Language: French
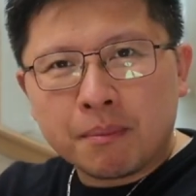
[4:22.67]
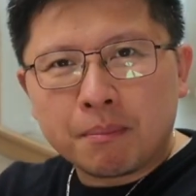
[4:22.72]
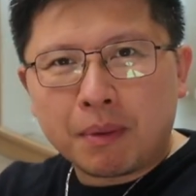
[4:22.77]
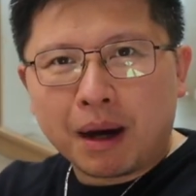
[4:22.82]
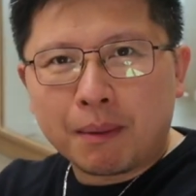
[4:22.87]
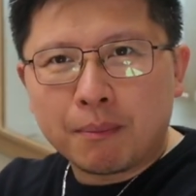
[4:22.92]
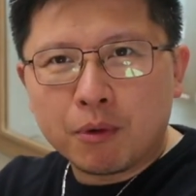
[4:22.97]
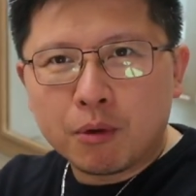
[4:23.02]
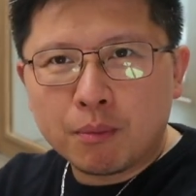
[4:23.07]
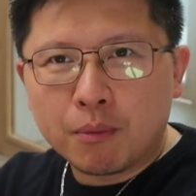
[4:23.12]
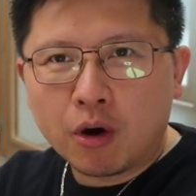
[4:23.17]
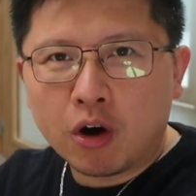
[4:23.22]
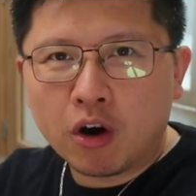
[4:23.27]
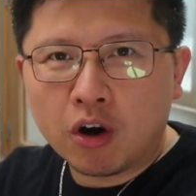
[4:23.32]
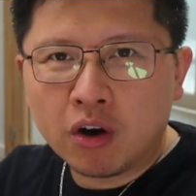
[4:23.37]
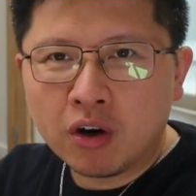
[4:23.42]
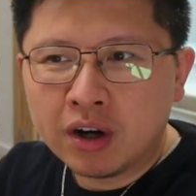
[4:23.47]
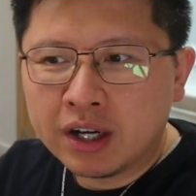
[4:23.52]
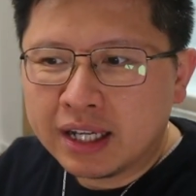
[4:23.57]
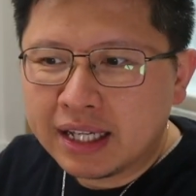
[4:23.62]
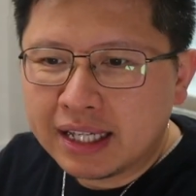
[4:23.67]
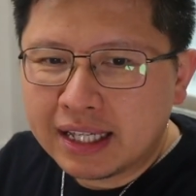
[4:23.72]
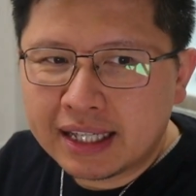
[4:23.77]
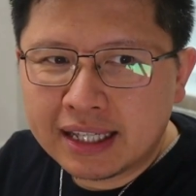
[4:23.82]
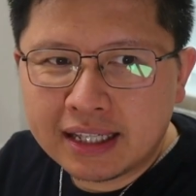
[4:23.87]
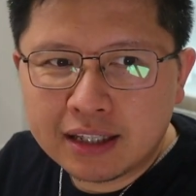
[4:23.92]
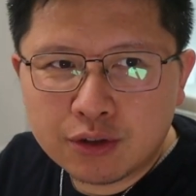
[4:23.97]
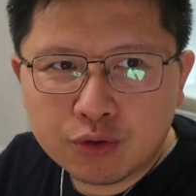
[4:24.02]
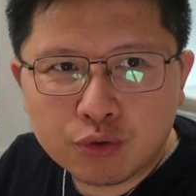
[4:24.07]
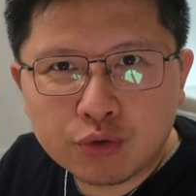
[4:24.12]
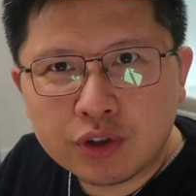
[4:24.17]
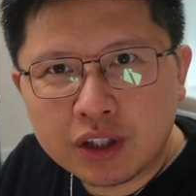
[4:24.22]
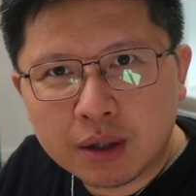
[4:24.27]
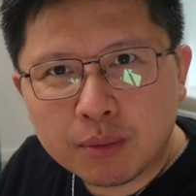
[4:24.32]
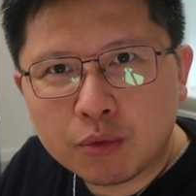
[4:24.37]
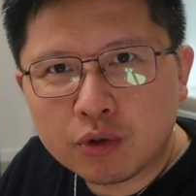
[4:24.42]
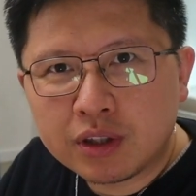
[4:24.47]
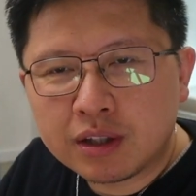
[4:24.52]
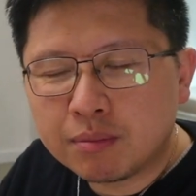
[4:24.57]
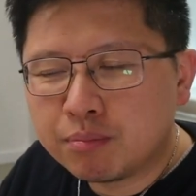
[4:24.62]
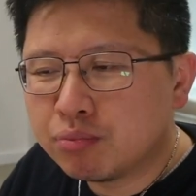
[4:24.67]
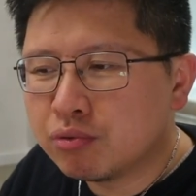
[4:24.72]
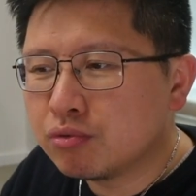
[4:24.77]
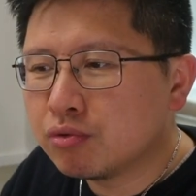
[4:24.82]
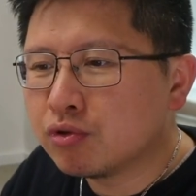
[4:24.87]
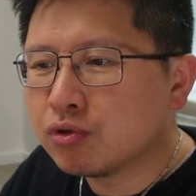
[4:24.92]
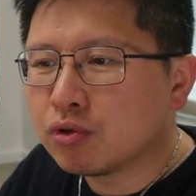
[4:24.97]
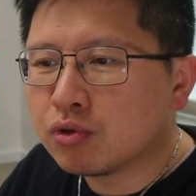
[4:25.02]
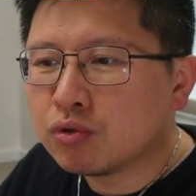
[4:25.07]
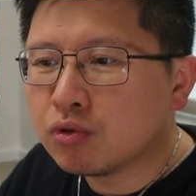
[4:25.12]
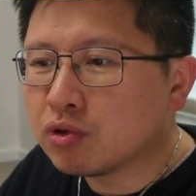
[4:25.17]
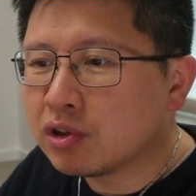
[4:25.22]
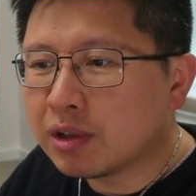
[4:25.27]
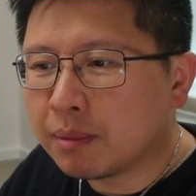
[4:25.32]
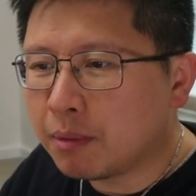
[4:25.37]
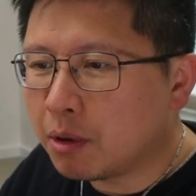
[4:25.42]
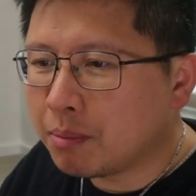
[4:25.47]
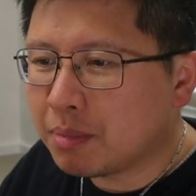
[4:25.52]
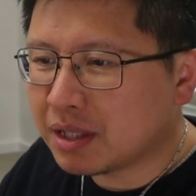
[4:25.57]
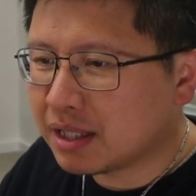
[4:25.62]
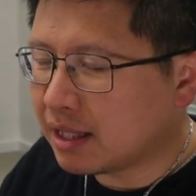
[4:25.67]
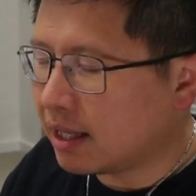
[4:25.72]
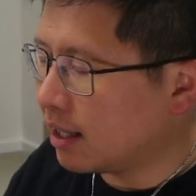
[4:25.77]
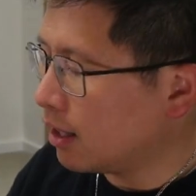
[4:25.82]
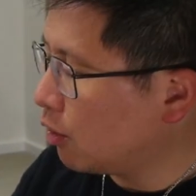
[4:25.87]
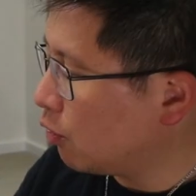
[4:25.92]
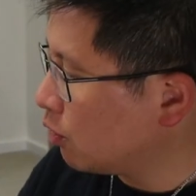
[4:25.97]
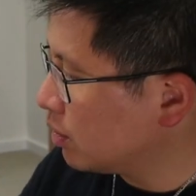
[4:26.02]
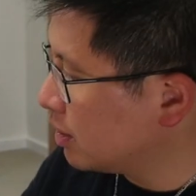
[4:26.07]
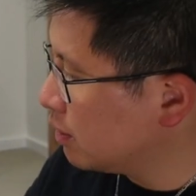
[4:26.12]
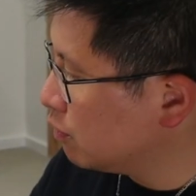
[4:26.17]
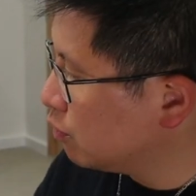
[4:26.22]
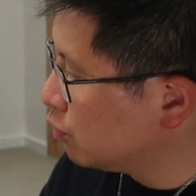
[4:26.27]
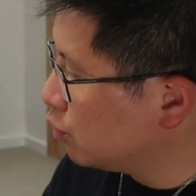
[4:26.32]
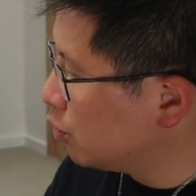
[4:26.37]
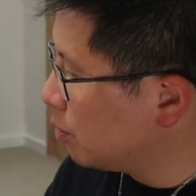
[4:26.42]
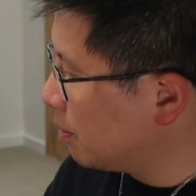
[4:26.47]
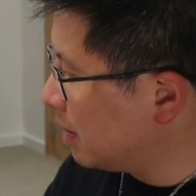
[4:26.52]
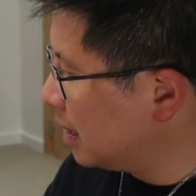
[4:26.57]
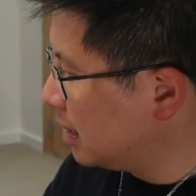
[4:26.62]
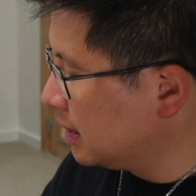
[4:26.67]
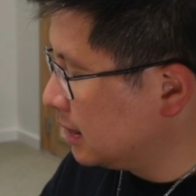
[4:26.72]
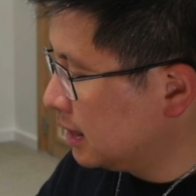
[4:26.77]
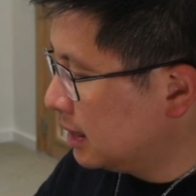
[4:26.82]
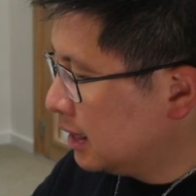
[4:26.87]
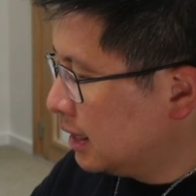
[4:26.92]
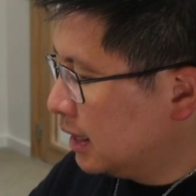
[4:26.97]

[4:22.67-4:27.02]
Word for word: par moment et soutenir mon épouse, notamment parce qu'elle a un rendez-vous demain.